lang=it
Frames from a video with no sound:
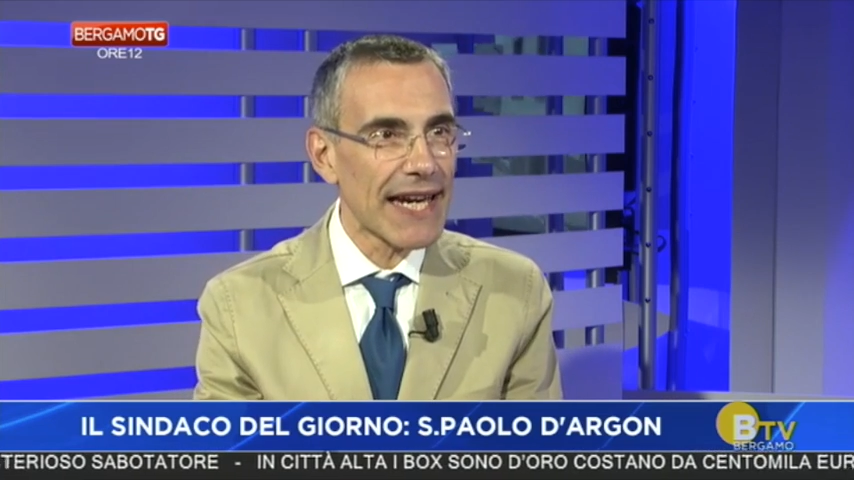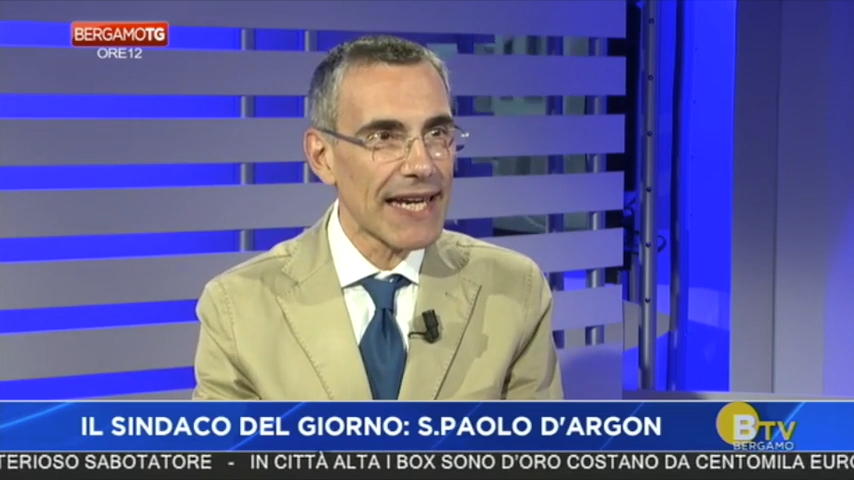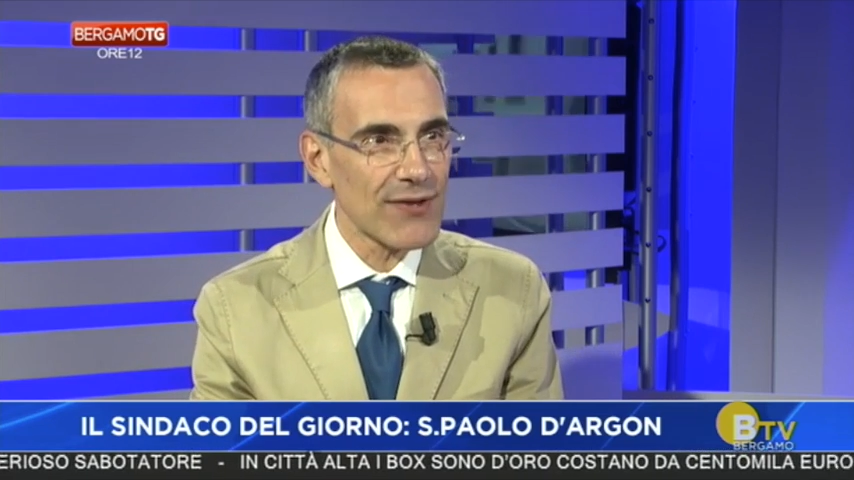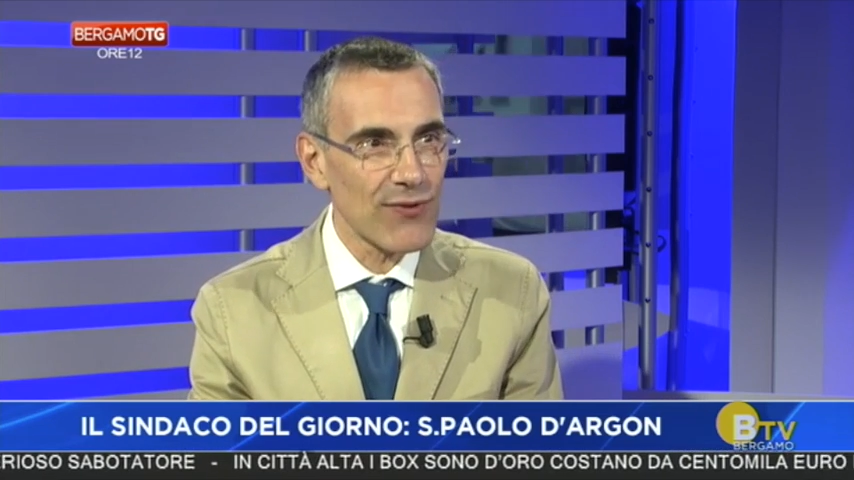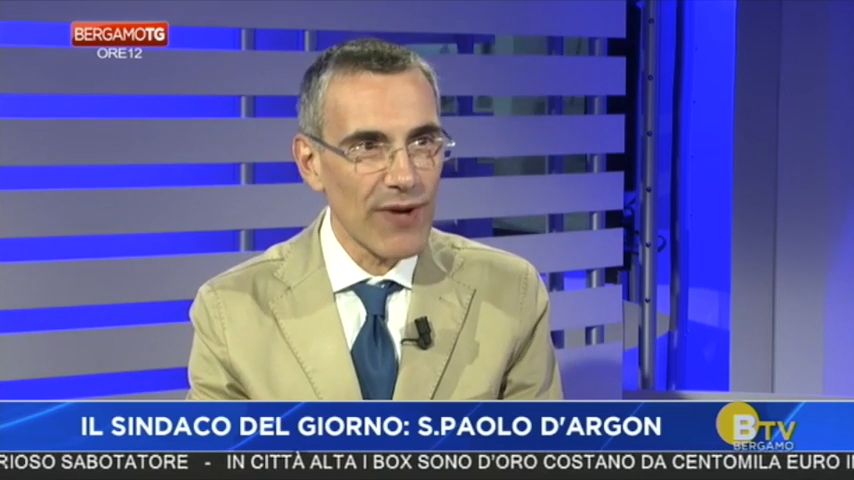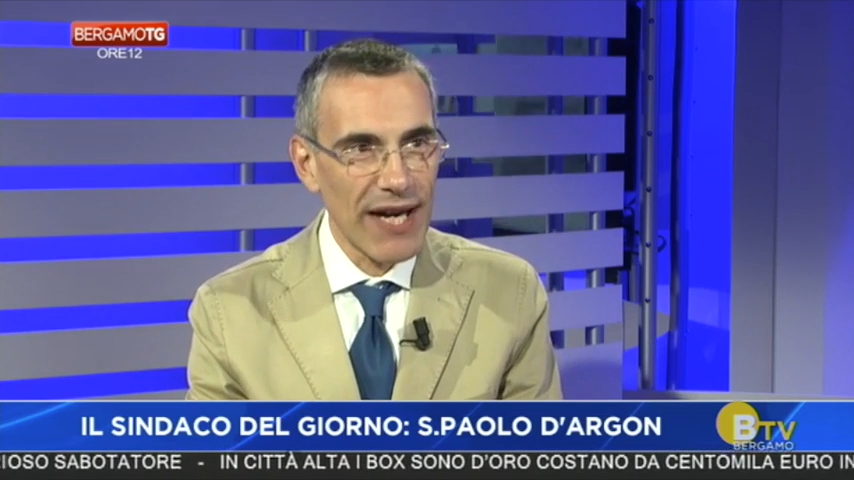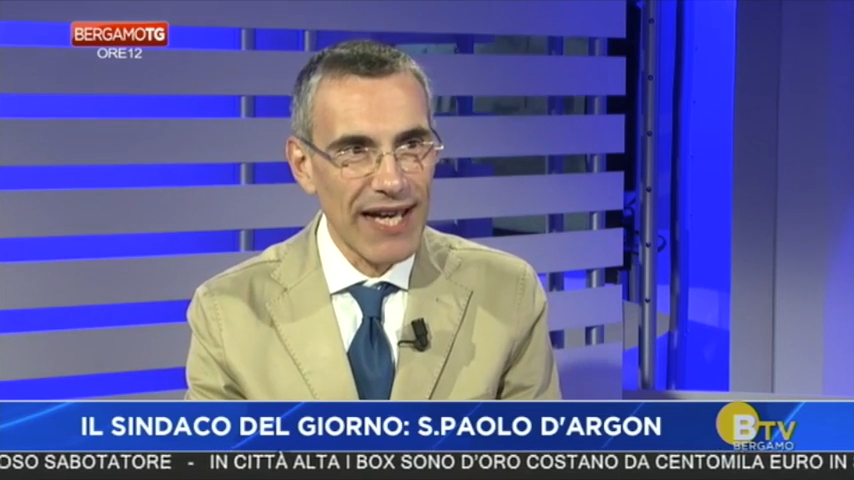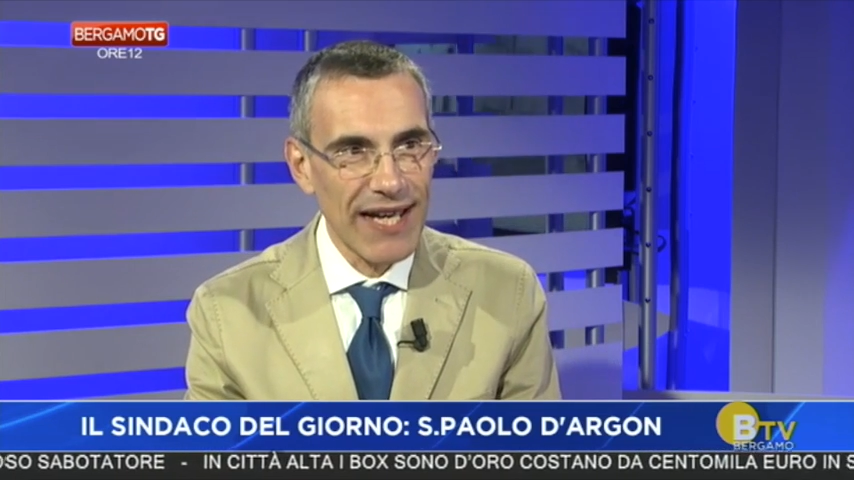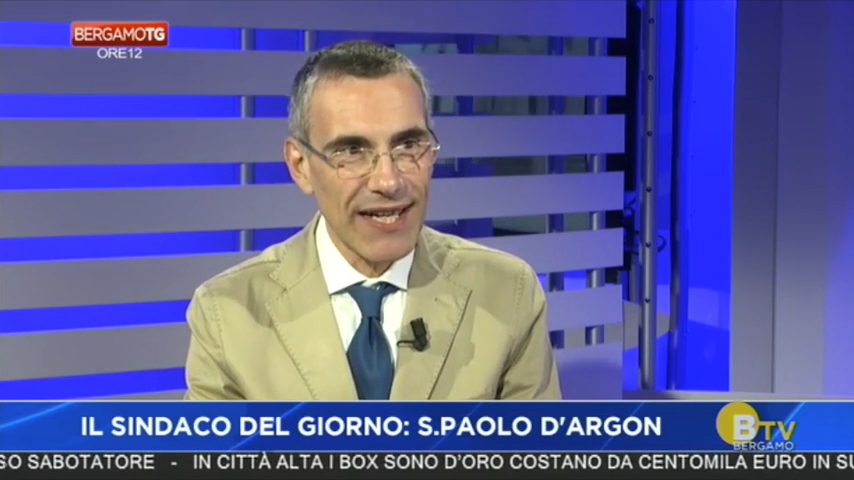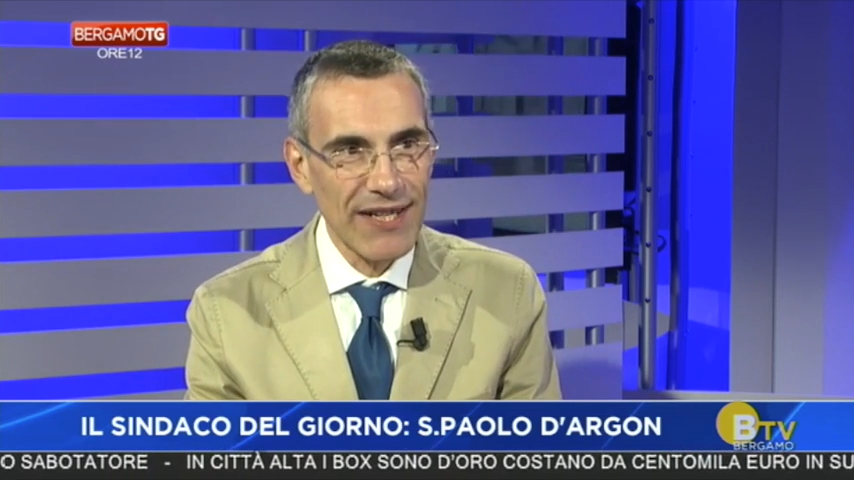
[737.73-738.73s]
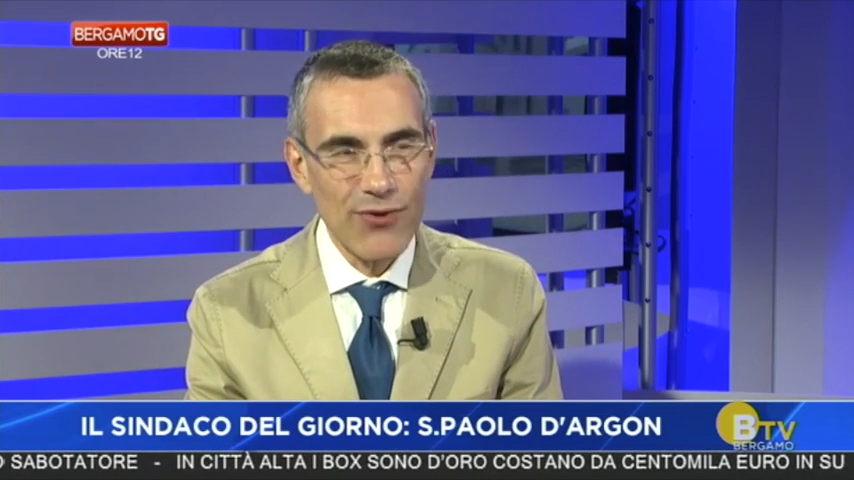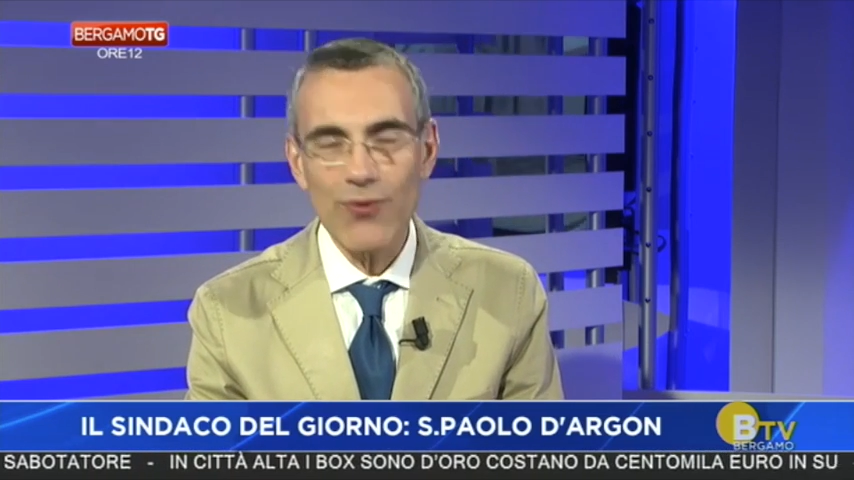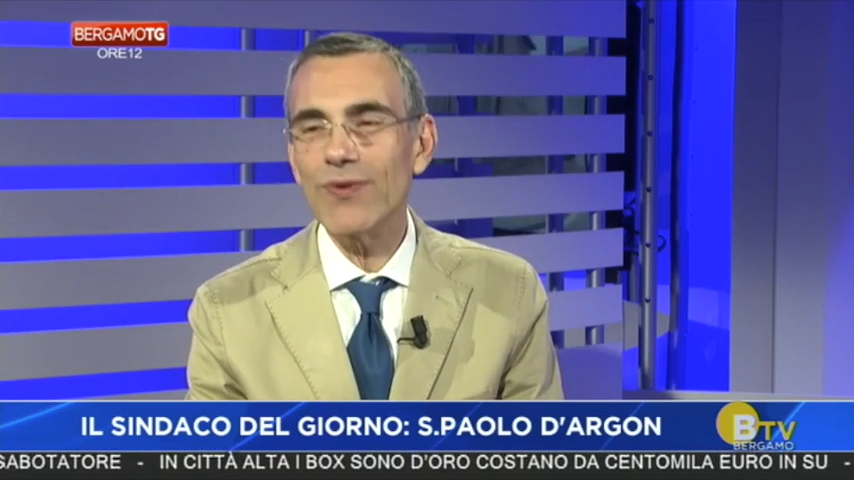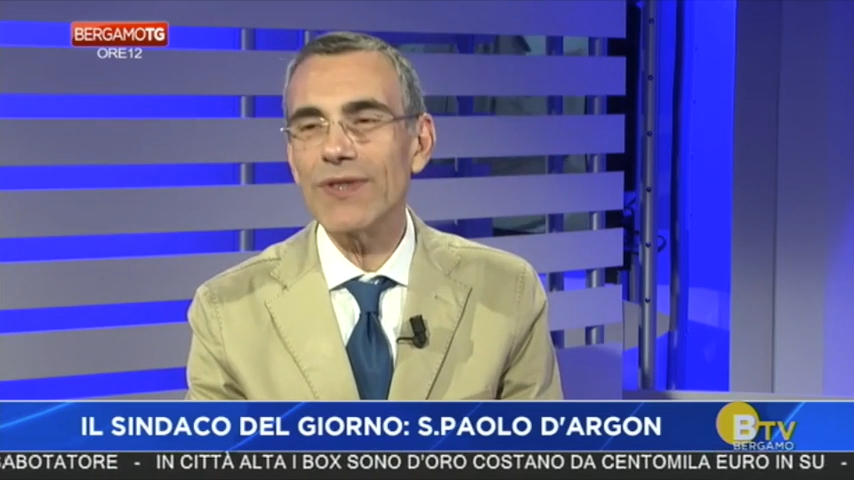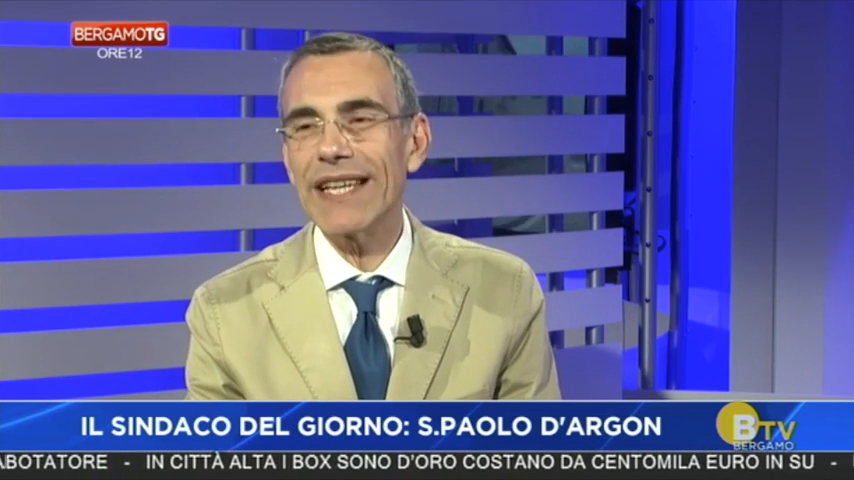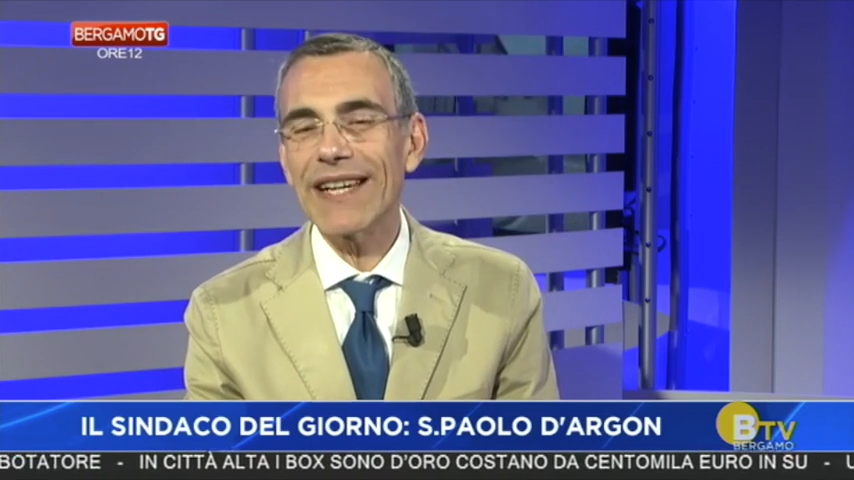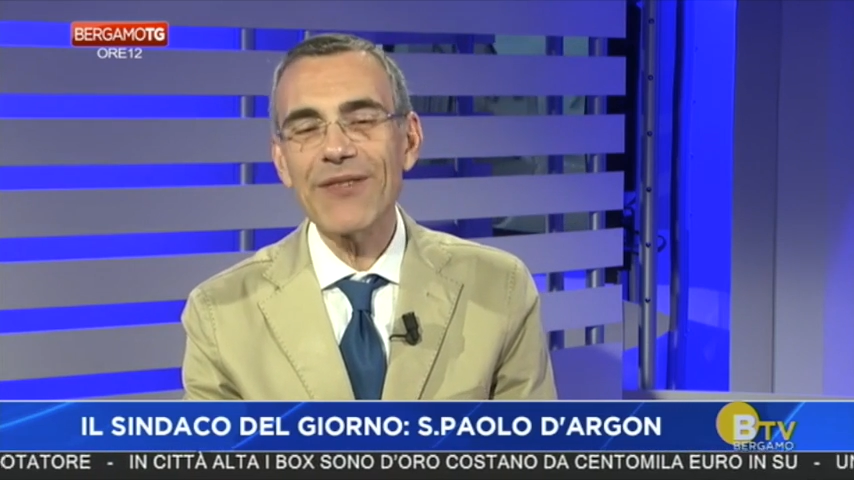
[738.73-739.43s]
nella sua giunta.